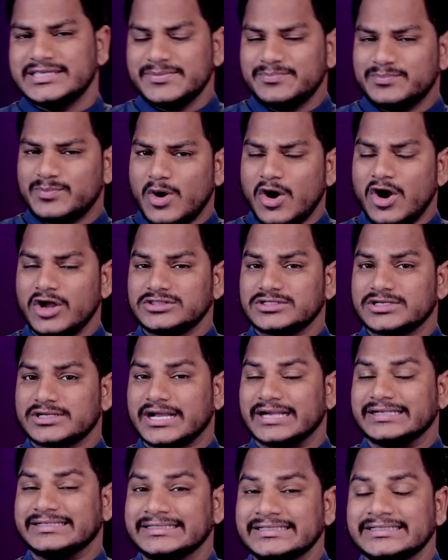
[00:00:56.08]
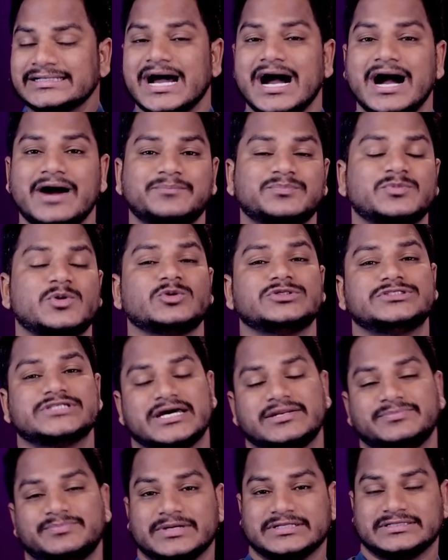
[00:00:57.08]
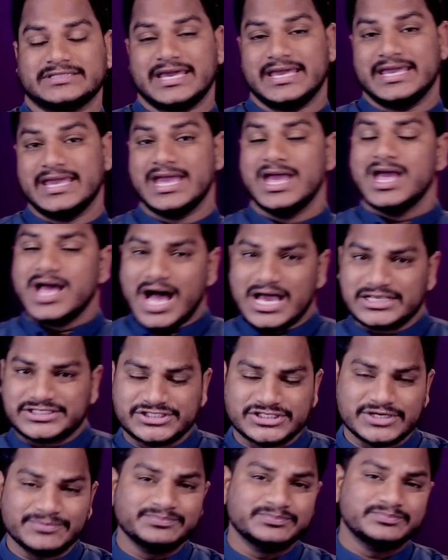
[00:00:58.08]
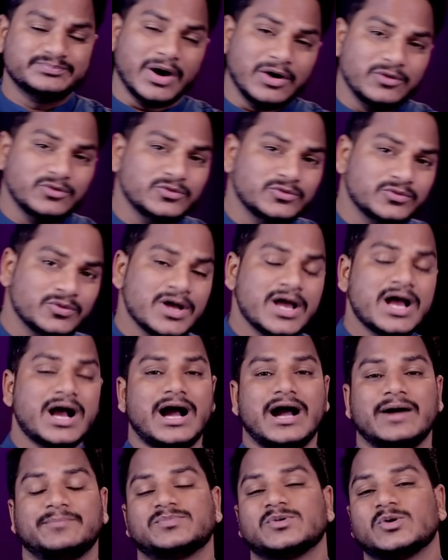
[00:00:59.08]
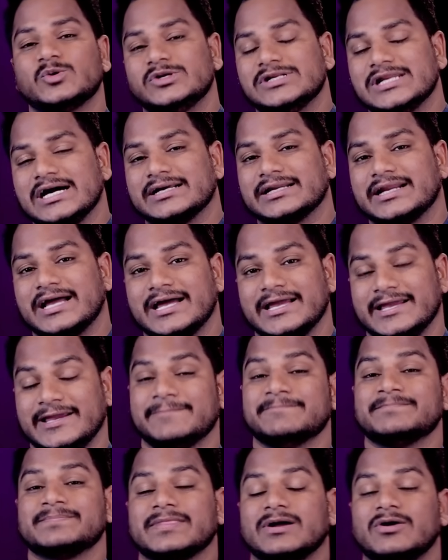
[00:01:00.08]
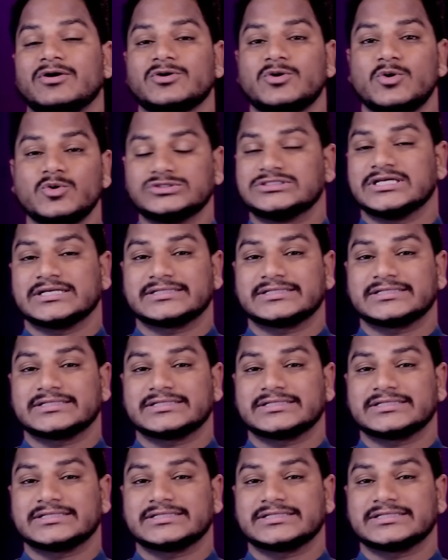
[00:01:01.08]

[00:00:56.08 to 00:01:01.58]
ये बहुत कठिन आपको जान पड़ता है असंभव आपको लग रहा है और हो